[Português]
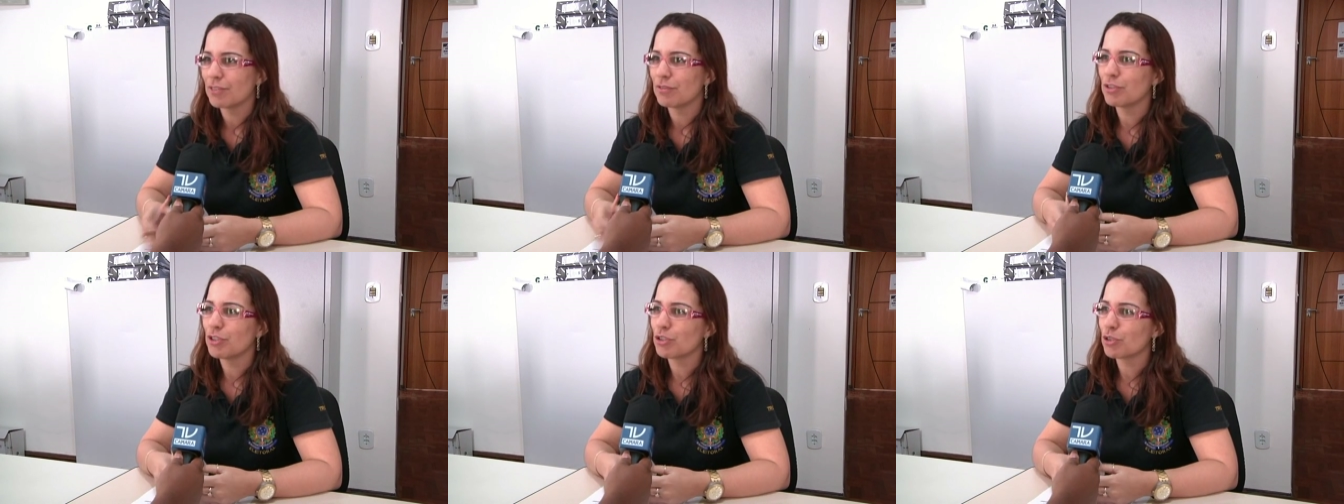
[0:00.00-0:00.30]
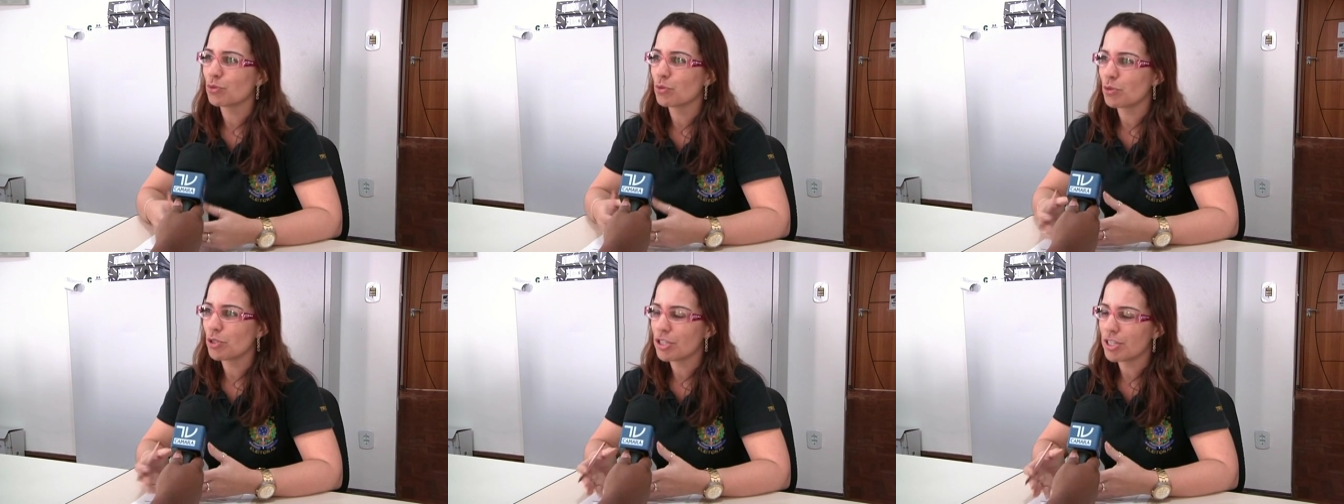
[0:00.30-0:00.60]

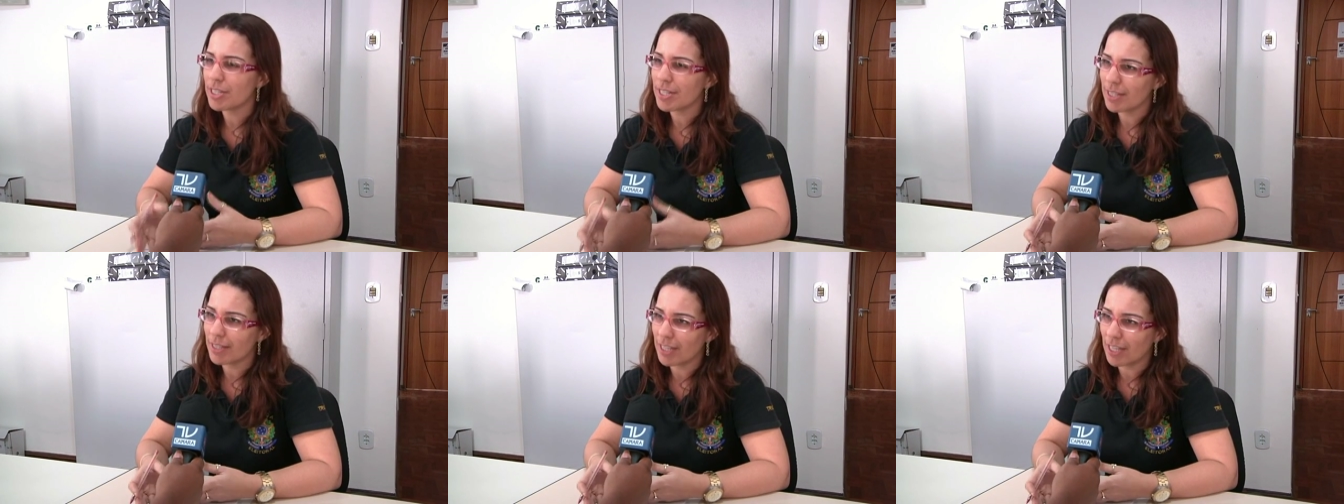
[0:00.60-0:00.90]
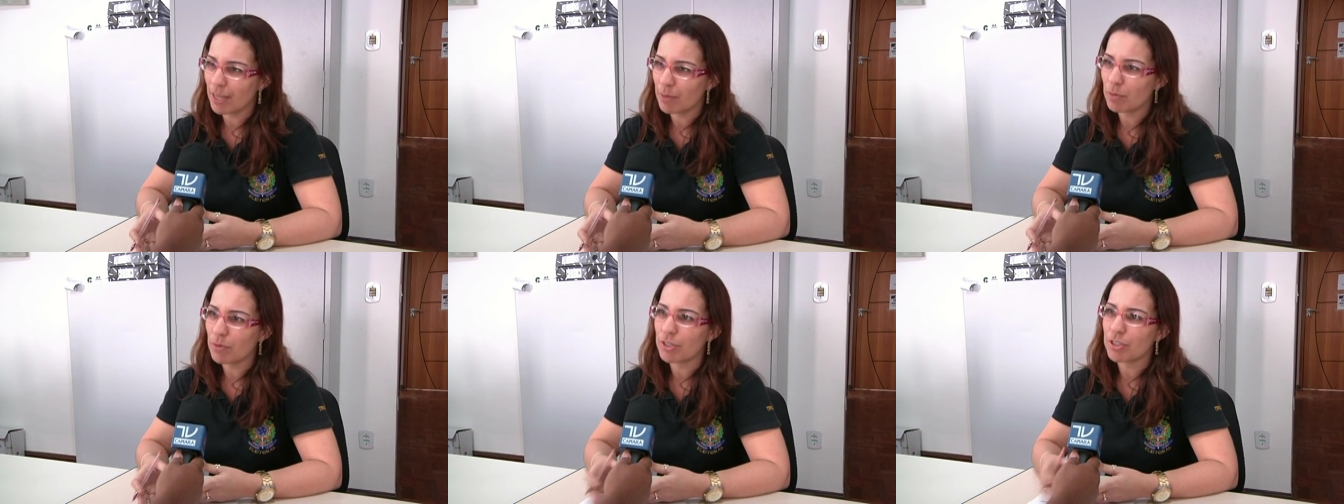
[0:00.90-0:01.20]
22 de
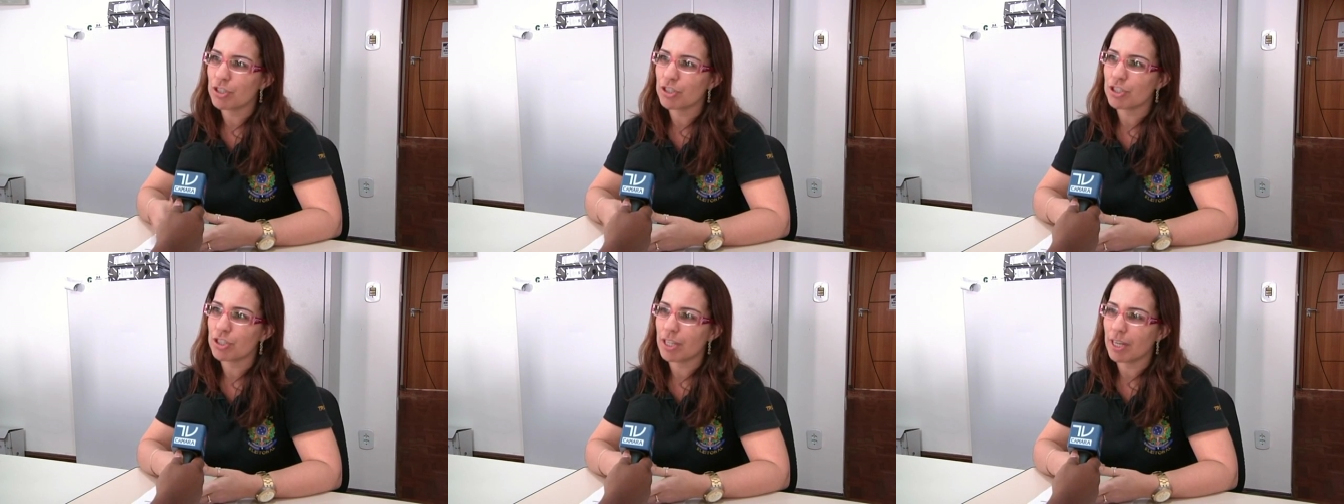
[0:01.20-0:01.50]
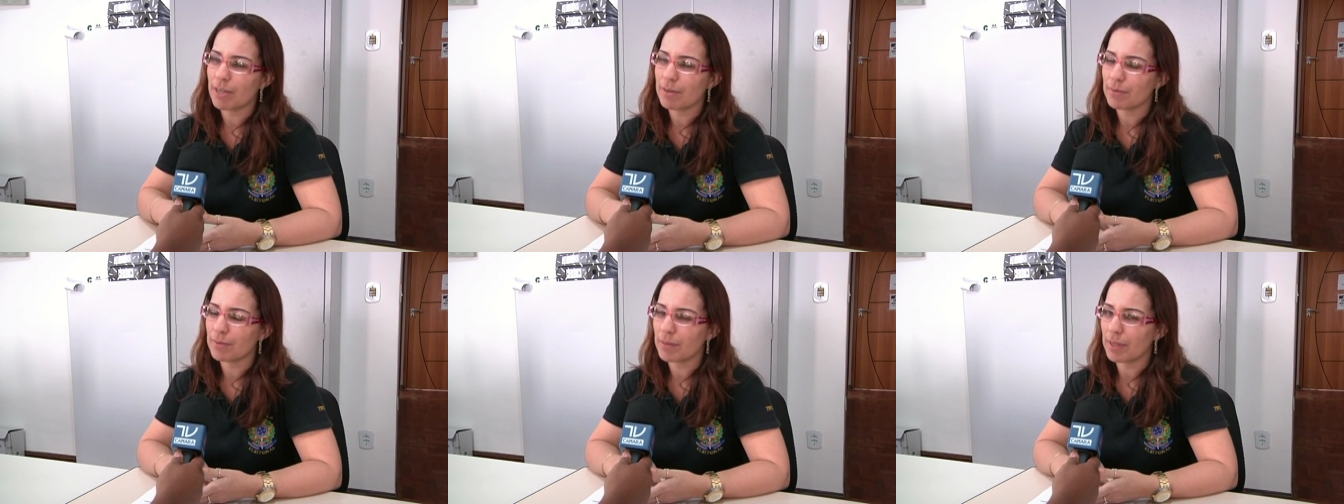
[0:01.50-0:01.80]
setembro, a gente
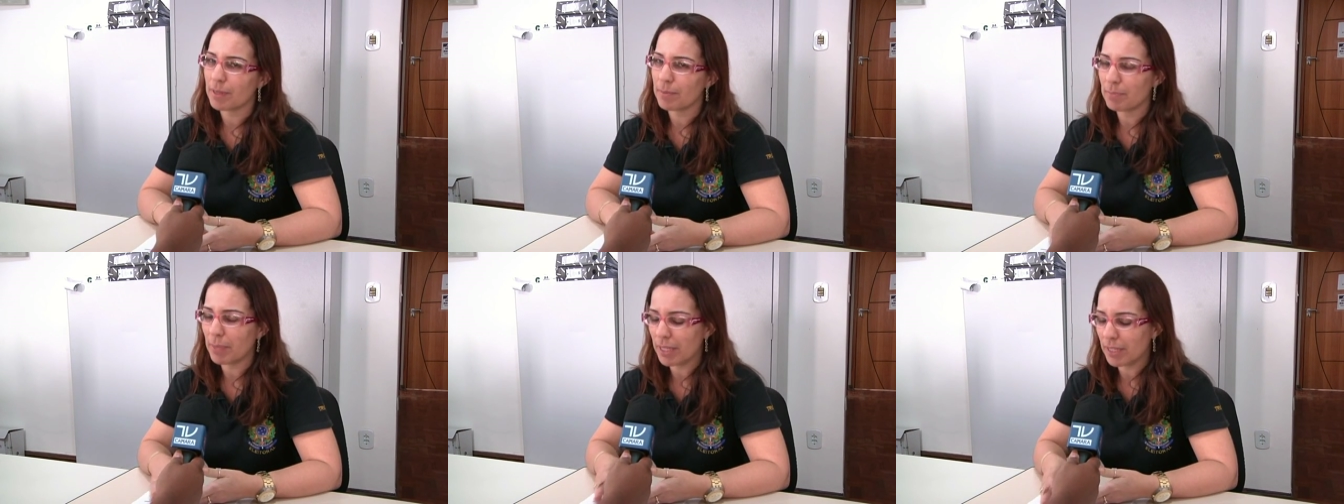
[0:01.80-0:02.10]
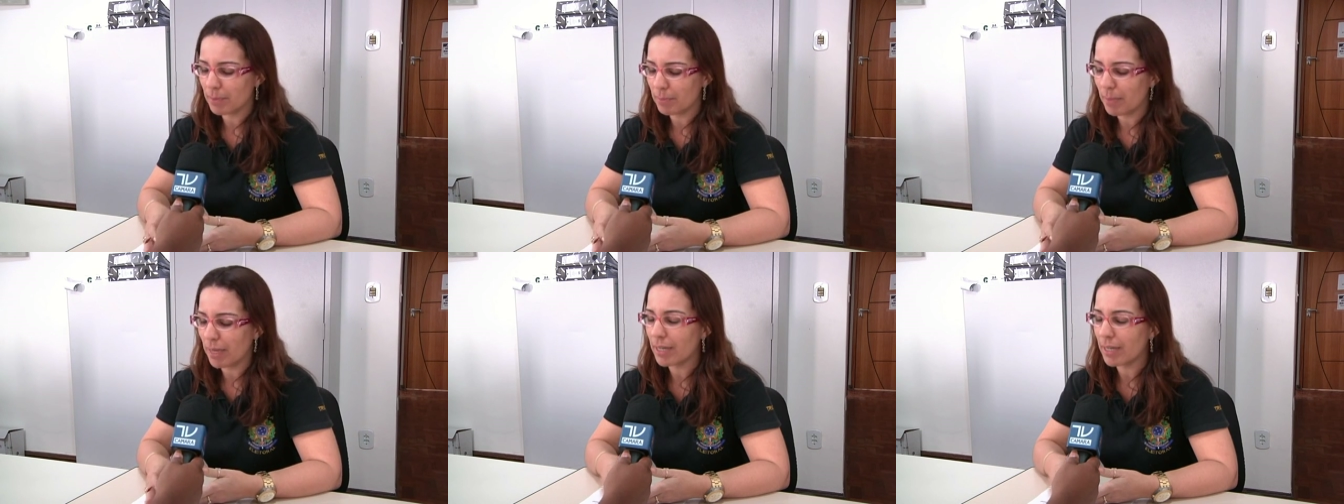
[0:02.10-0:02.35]
está é, para,